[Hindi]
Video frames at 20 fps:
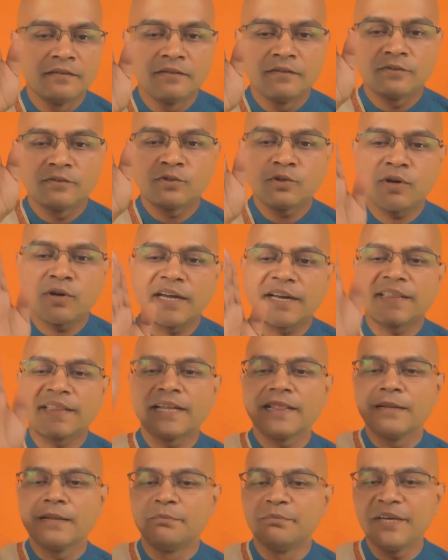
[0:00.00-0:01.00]
तो गर्दन
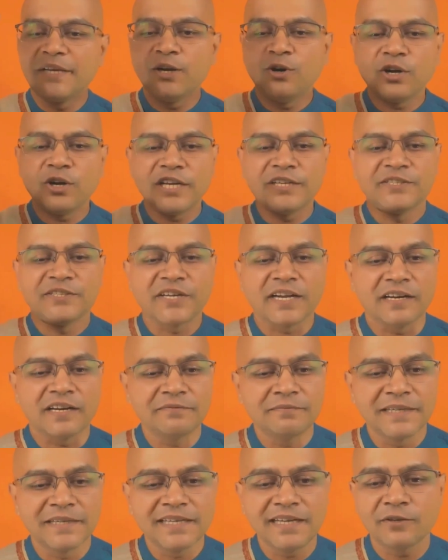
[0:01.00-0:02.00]
लंबी हो गई जिराफ
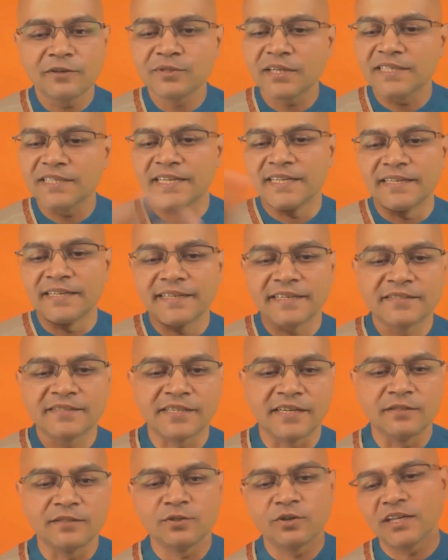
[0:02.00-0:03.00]
बन गया उसका जेनेटिक्स
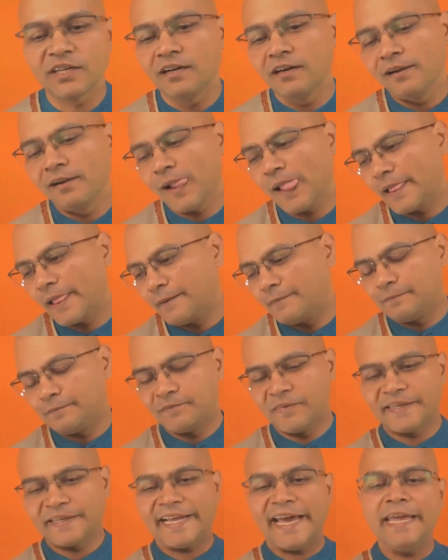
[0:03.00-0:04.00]
चेंज हो गया
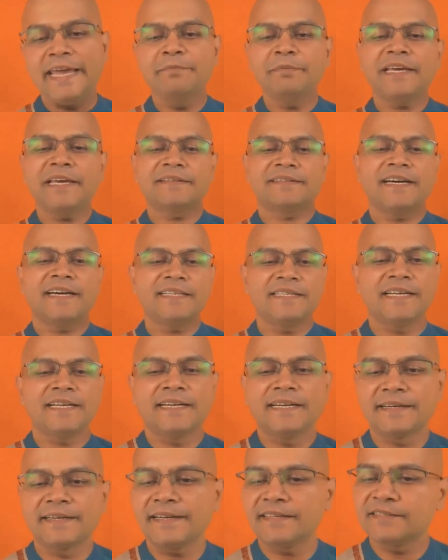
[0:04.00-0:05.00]
टाइम के साथ
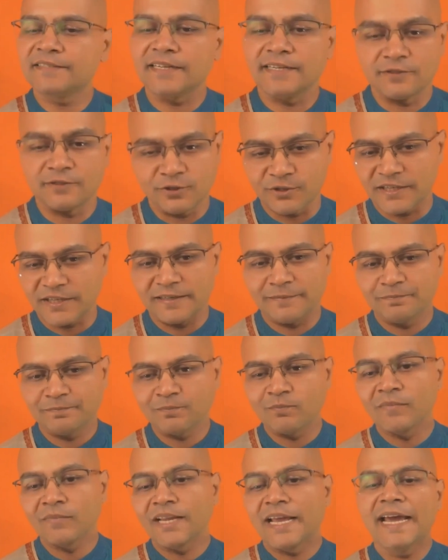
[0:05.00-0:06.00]
जेनेटिक्स चेंज होता
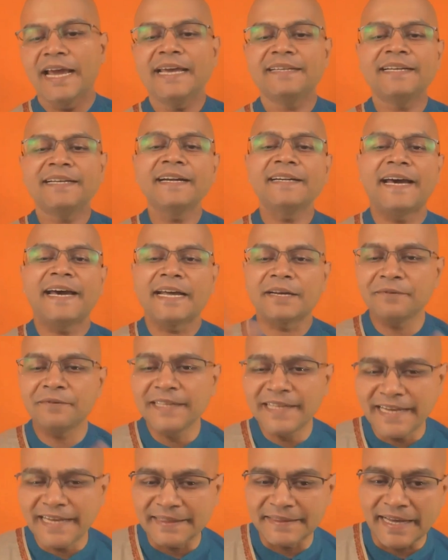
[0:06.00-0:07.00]
ऐसा डार्विन
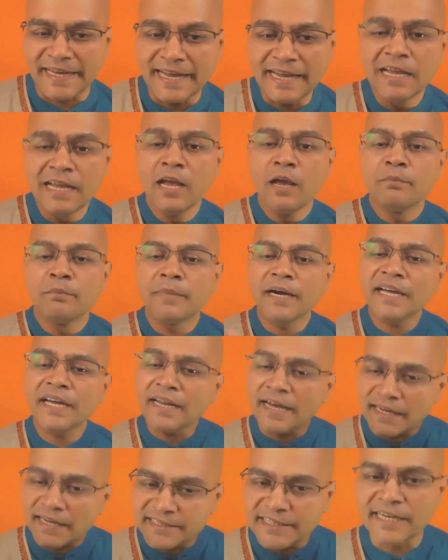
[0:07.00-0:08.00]
कहता है मगर
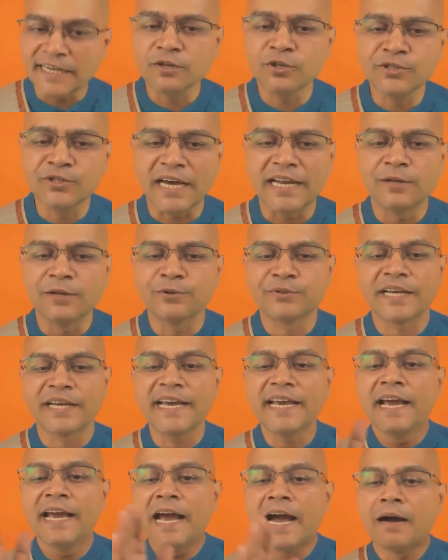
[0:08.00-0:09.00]
हजारों सालों से
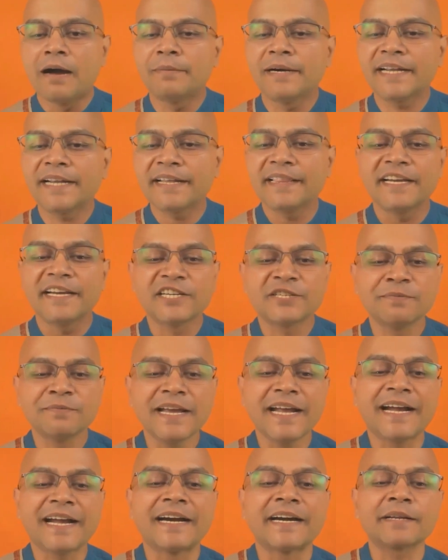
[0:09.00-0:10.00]
हमारे देश में
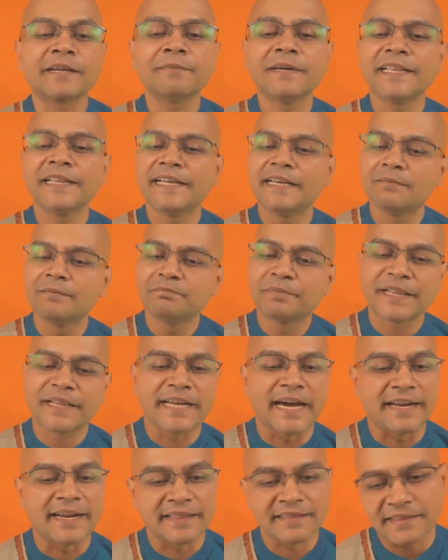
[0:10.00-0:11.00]
कर्म नियम
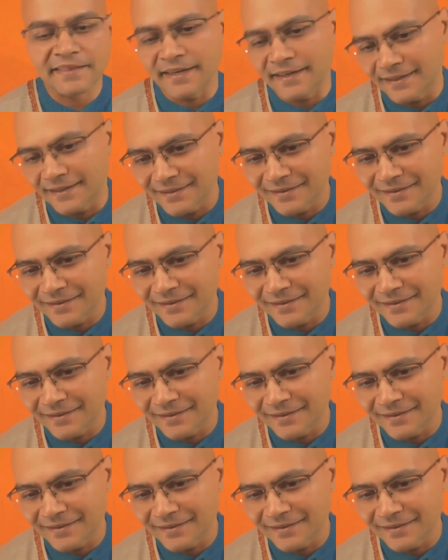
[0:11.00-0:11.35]
प्रधानता है